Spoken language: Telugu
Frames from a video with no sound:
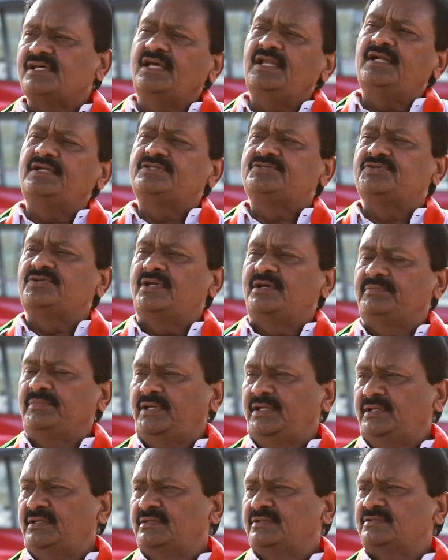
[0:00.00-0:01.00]
సైలెంట్
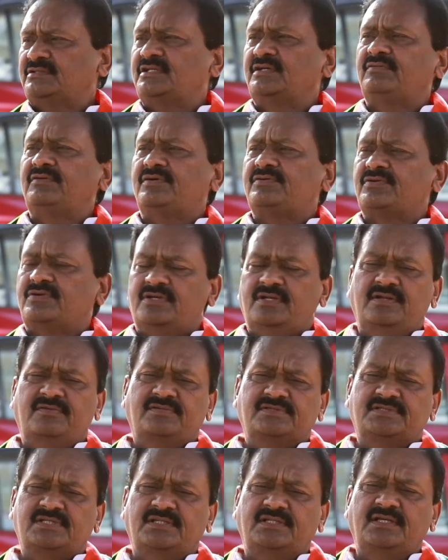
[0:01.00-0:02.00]
సునామీ తెలవకుండానే
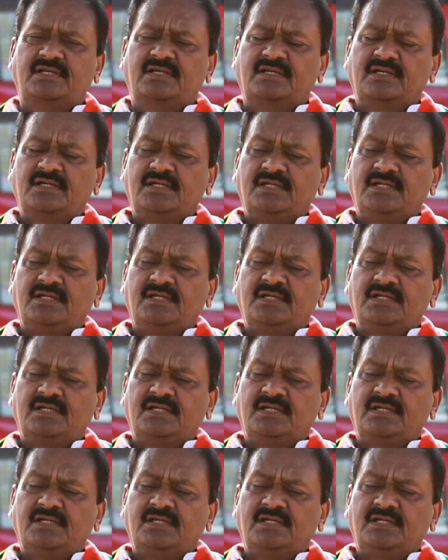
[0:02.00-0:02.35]
వస్తుంది